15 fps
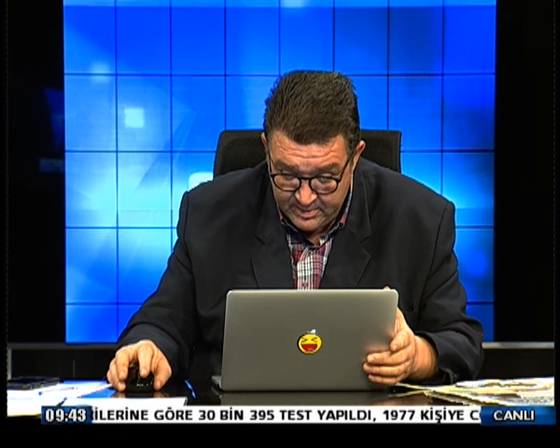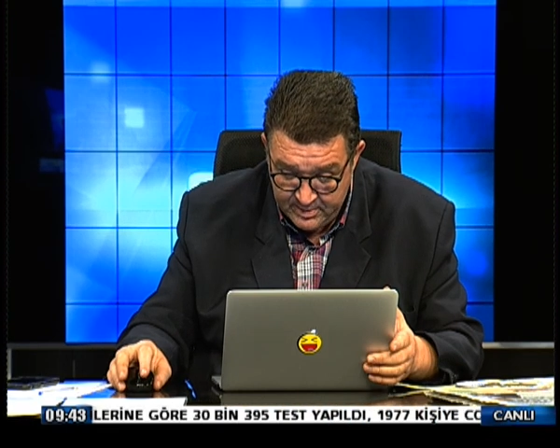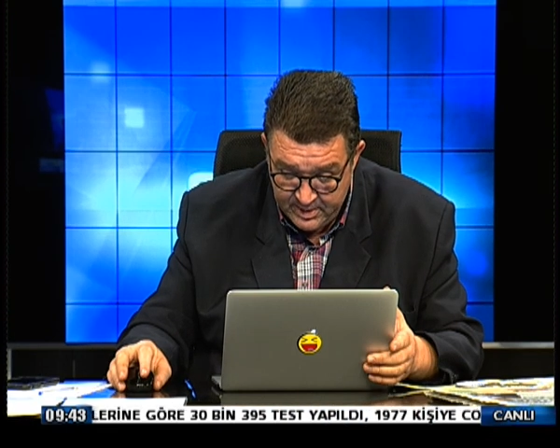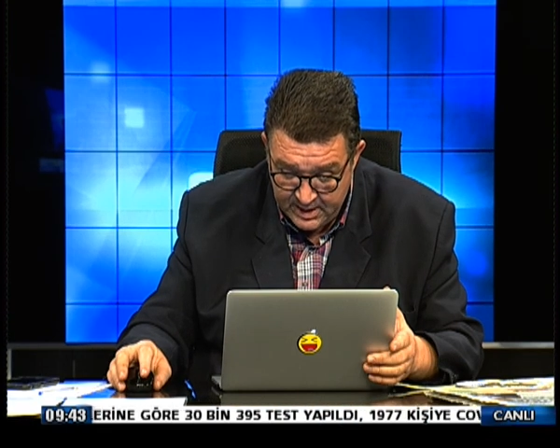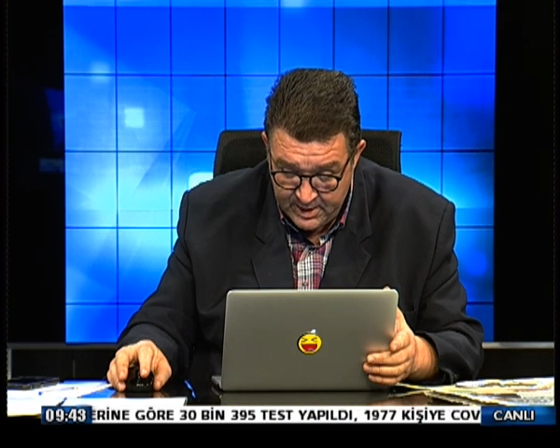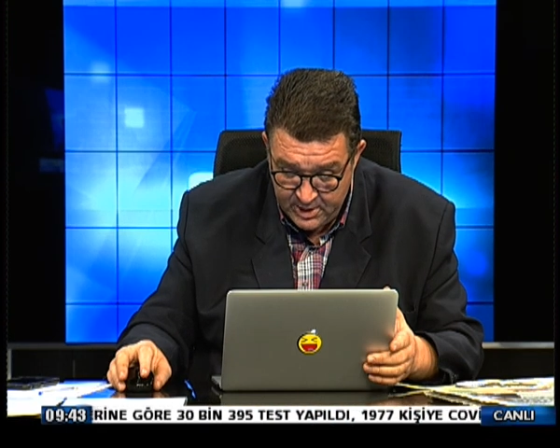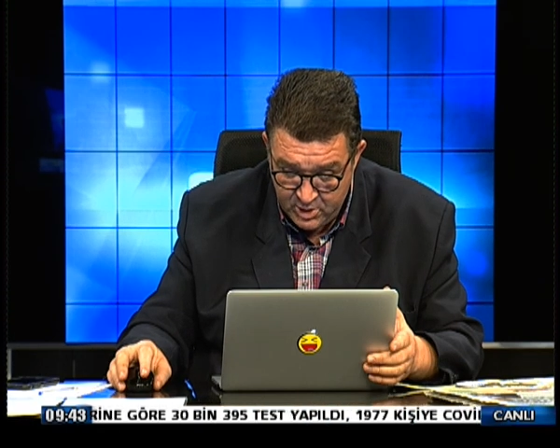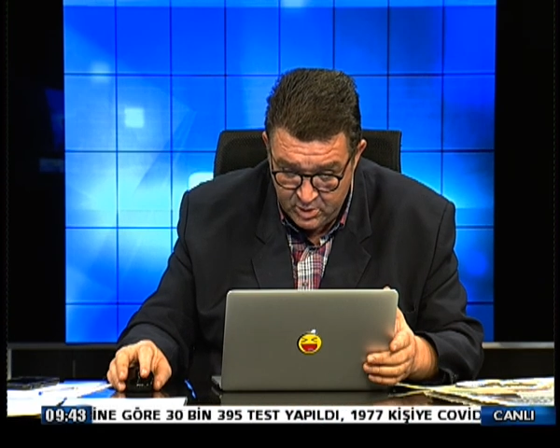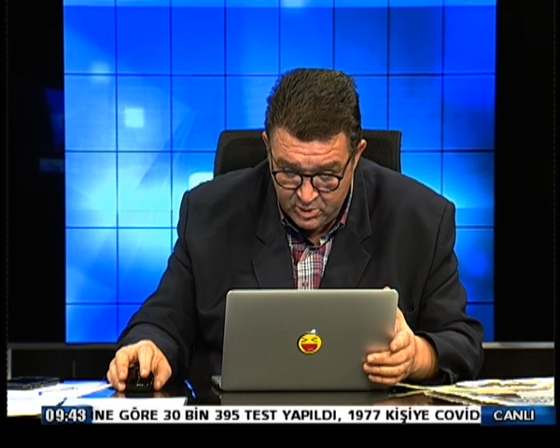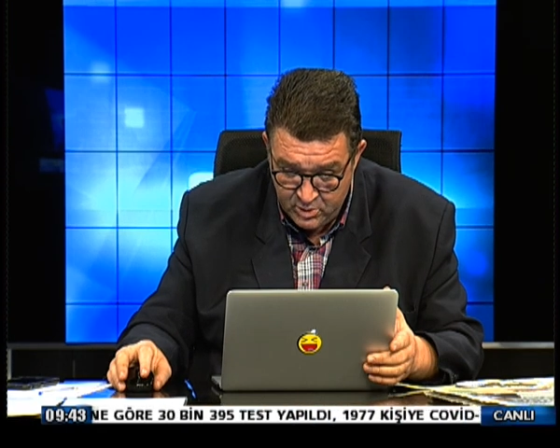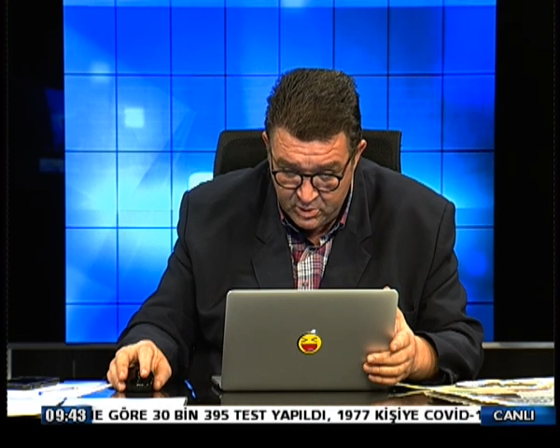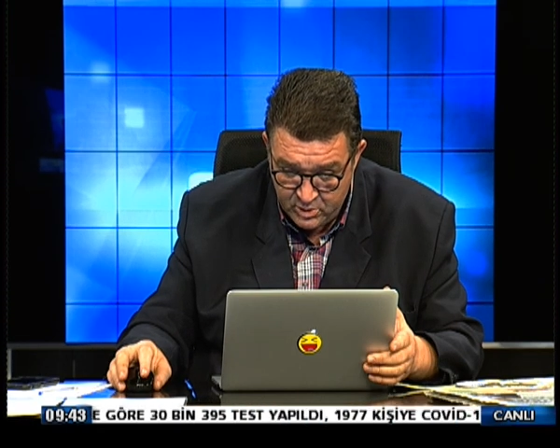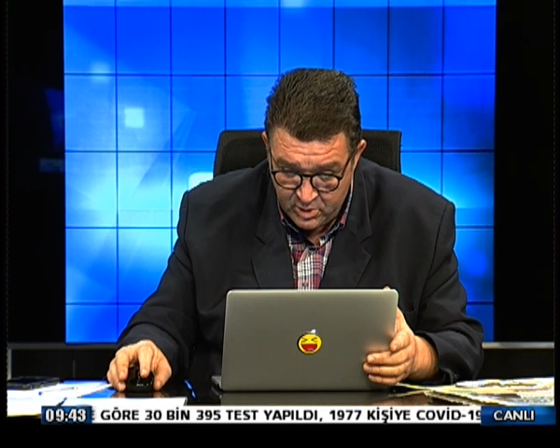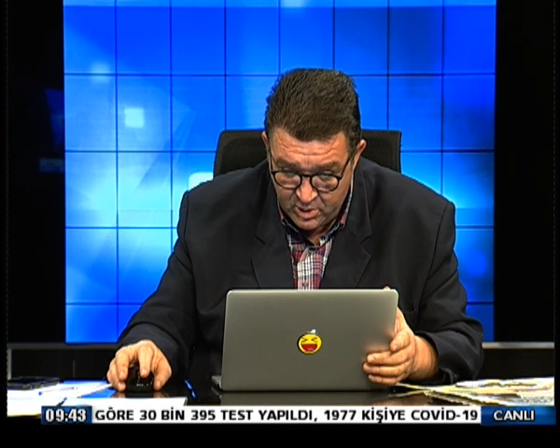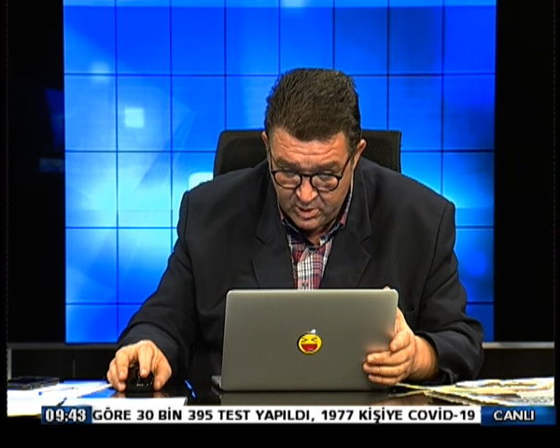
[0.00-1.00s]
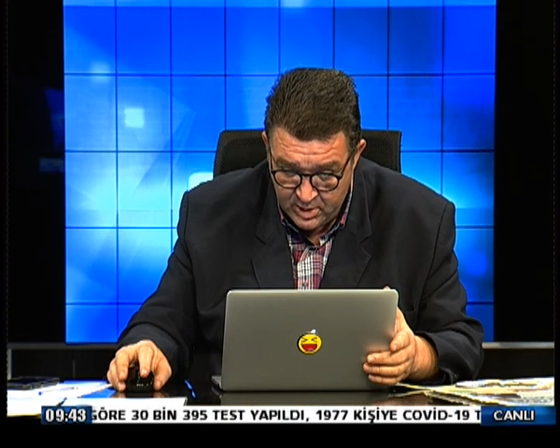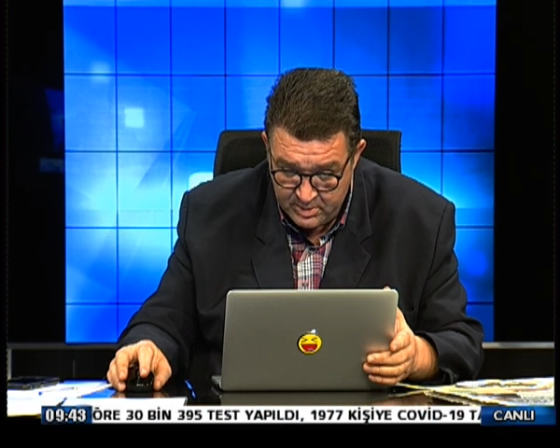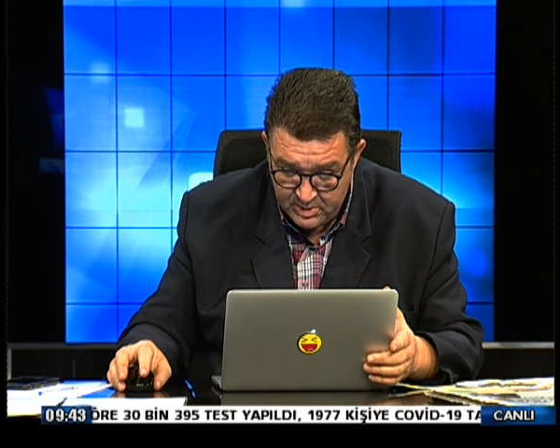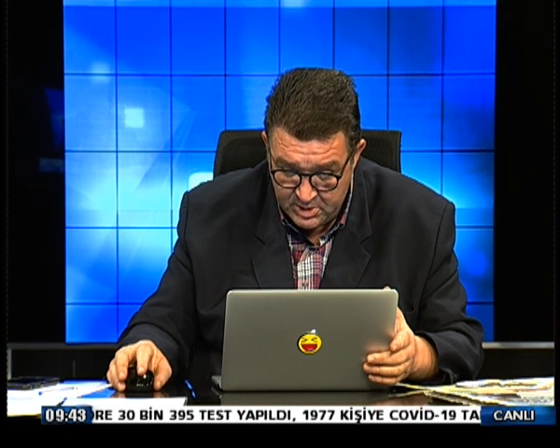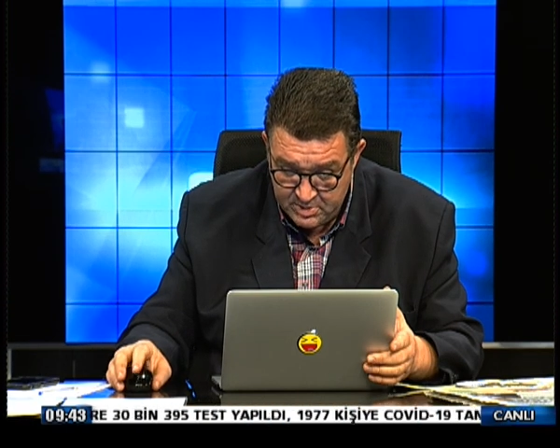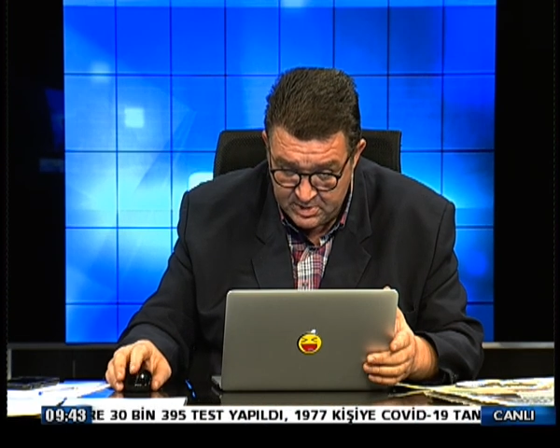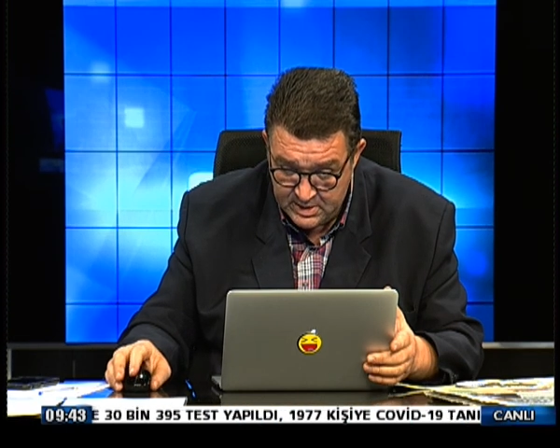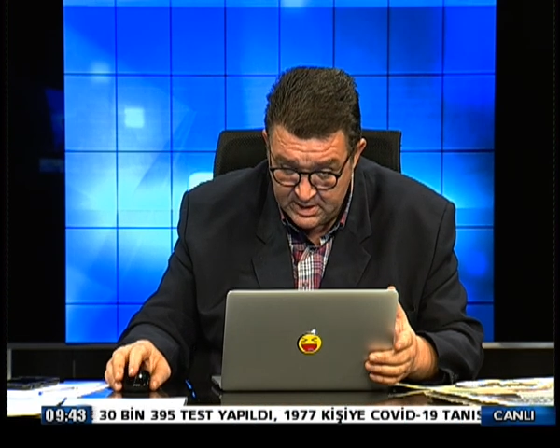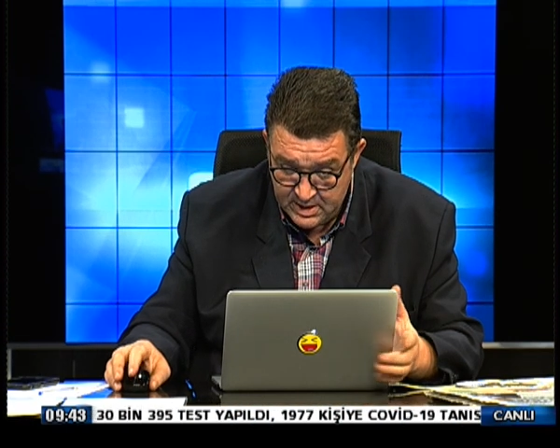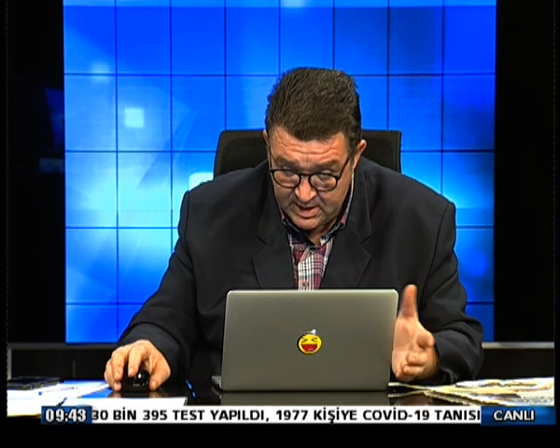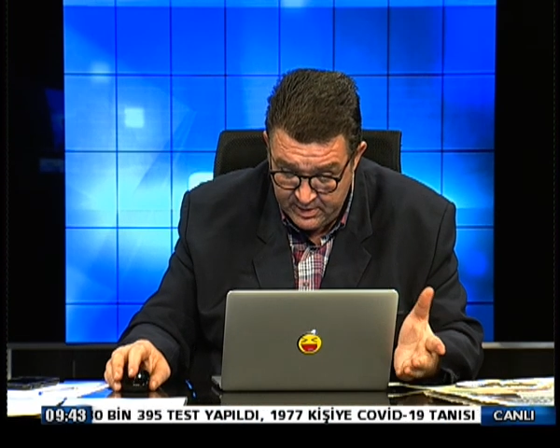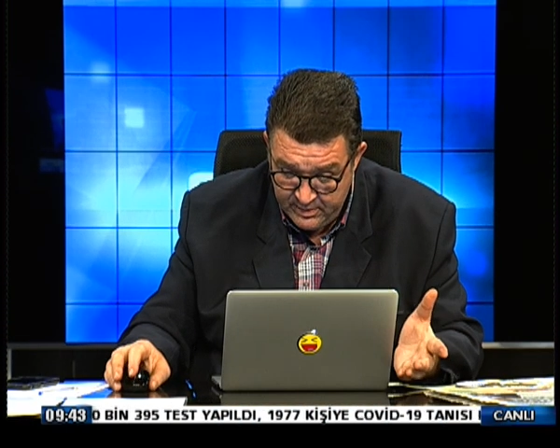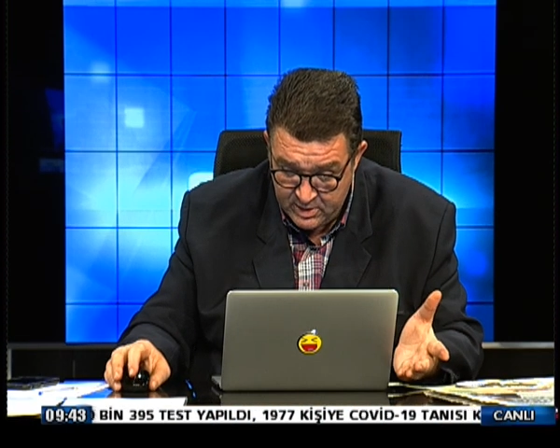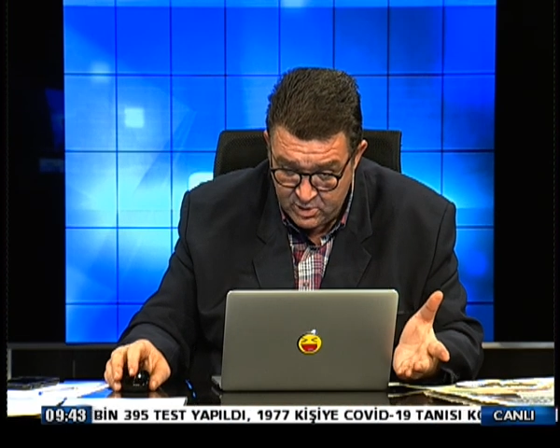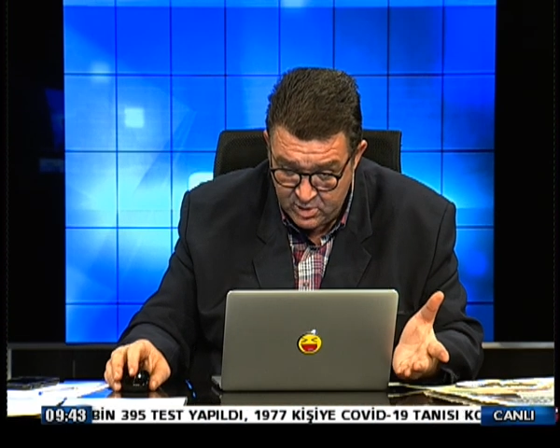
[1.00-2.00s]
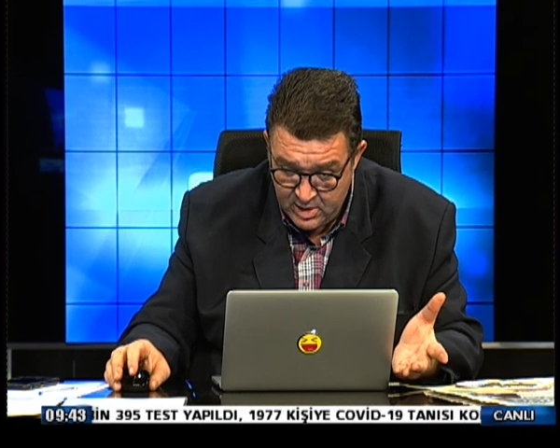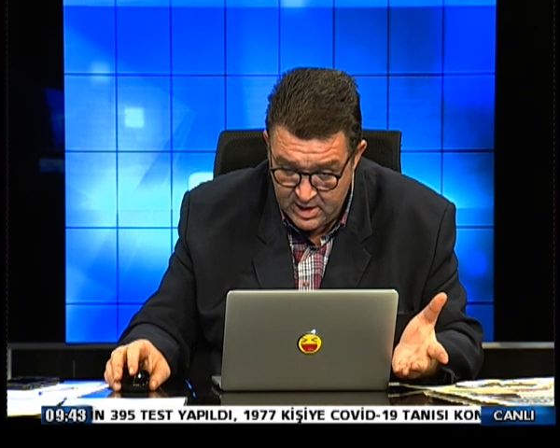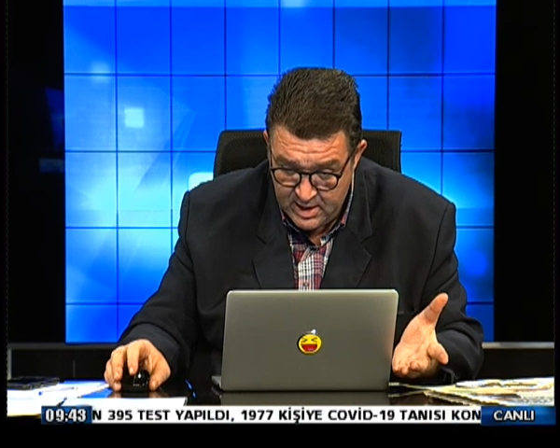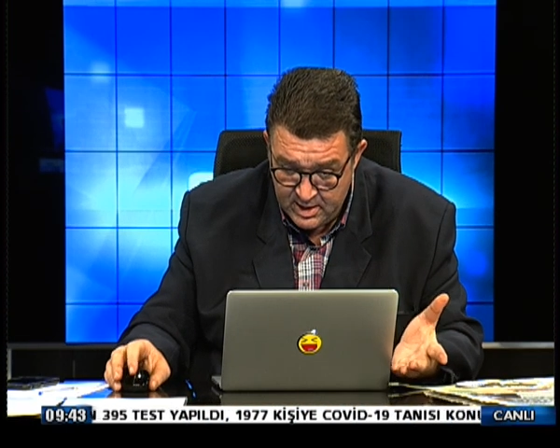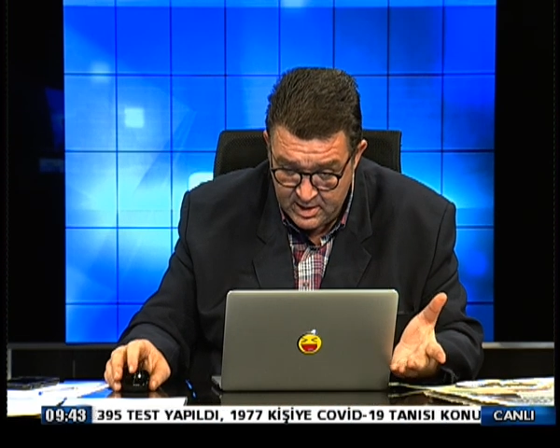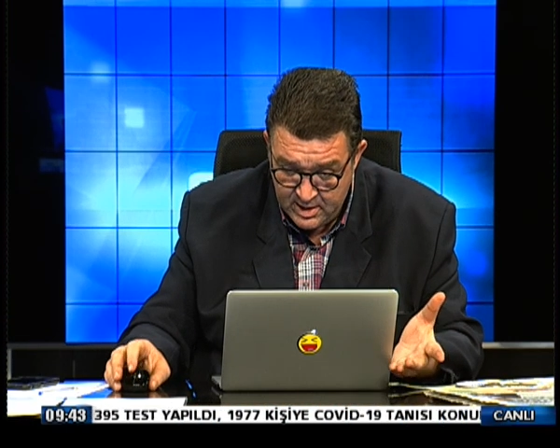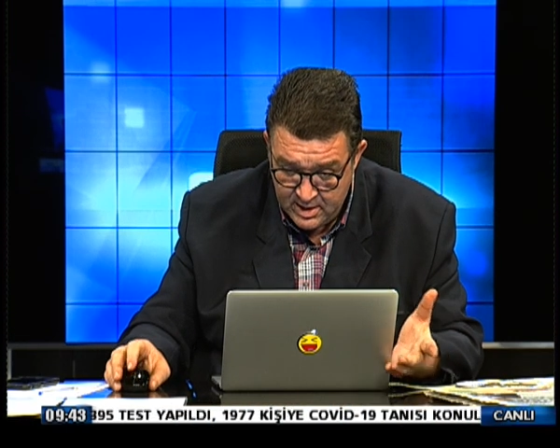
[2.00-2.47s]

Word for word: Bilgin Günsoy demiş bizlere. Evet öyle.